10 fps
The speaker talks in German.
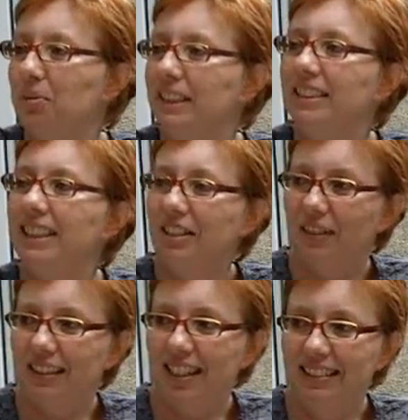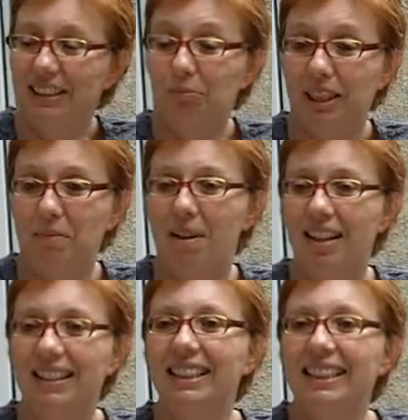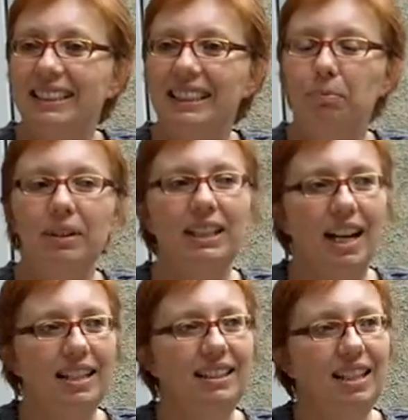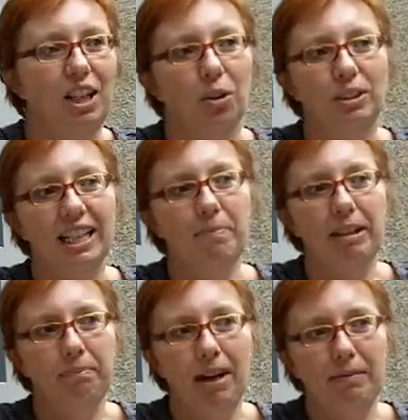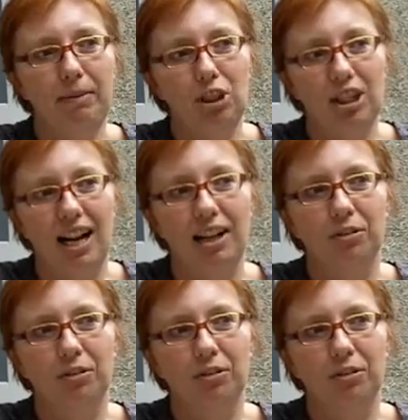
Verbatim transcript: Irgendetwas an diesem Thema zieht mich an und das macht mich stark.